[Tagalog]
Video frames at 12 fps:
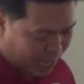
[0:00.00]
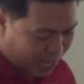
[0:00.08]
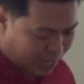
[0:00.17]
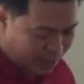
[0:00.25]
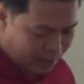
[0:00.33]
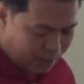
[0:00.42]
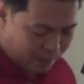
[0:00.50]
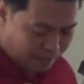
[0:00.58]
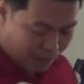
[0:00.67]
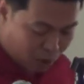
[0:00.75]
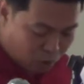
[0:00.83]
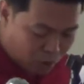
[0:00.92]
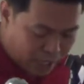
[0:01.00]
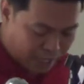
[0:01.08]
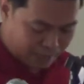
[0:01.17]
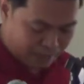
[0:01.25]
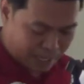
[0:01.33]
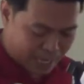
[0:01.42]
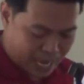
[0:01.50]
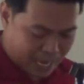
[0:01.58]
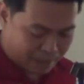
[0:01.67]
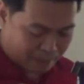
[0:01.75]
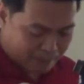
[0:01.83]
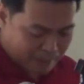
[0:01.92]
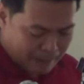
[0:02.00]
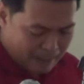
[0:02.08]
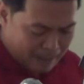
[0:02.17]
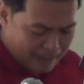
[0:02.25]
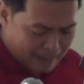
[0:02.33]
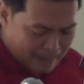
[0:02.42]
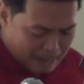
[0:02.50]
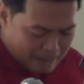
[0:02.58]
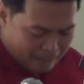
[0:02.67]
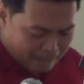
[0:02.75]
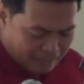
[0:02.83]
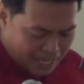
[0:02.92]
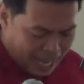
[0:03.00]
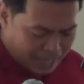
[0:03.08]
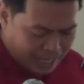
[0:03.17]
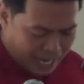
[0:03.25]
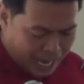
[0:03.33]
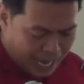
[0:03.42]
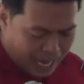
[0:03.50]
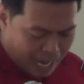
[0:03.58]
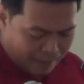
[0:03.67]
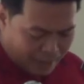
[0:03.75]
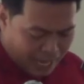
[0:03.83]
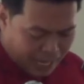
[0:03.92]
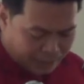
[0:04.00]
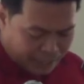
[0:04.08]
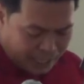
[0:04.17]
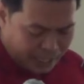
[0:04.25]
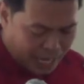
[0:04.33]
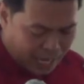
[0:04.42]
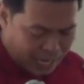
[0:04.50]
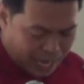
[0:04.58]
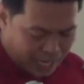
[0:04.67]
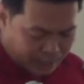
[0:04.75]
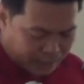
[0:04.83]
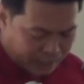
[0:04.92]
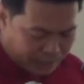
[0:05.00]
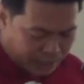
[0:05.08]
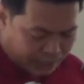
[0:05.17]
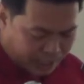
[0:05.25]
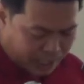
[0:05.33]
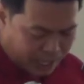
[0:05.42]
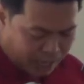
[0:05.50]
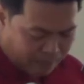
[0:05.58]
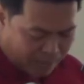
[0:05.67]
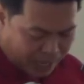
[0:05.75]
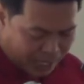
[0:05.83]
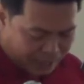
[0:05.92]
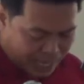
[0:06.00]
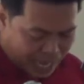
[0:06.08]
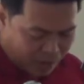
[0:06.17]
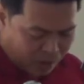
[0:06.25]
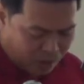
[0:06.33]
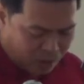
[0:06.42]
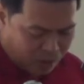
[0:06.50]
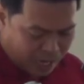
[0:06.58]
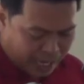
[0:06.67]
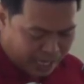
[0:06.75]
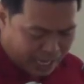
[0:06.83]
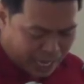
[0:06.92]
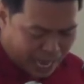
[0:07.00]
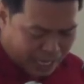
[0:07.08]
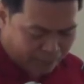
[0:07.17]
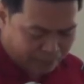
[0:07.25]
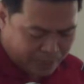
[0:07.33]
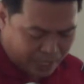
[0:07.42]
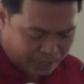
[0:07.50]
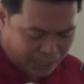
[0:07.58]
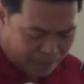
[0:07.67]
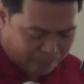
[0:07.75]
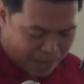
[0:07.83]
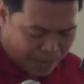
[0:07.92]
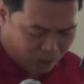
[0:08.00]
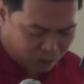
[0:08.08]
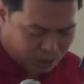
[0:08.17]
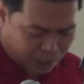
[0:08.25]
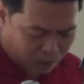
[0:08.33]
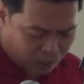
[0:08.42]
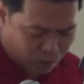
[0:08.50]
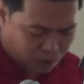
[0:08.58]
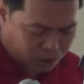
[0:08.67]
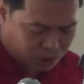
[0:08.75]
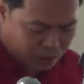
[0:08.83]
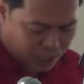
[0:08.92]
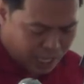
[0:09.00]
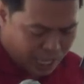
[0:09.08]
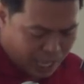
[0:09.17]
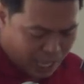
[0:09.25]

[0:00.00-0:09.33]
na magtuli. Yan. Na nalalaman natin na ang ating datihang pagkatao ay kalakip niyang napako sa krus,